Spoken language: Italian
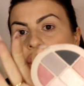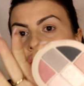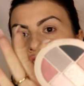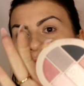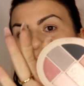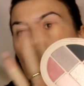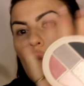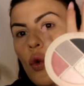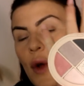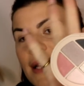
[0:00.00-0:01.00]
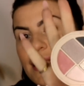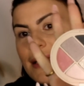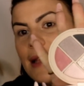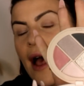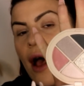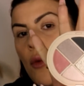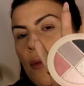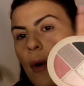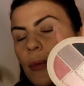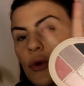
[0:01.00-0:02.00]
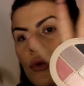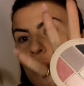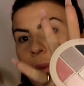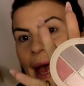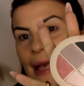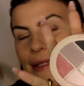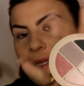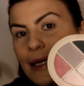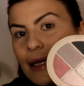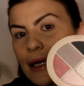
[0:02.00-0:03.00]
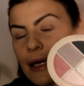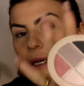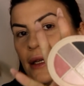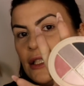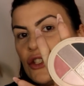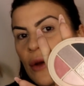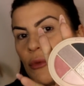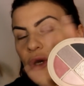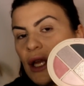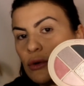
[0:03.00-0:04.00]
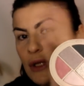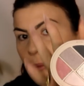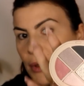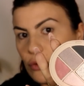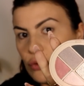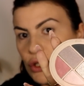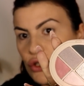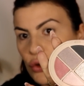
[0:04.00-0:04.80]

io ho scelto questa un po' più basic diciamo neutra per tutti i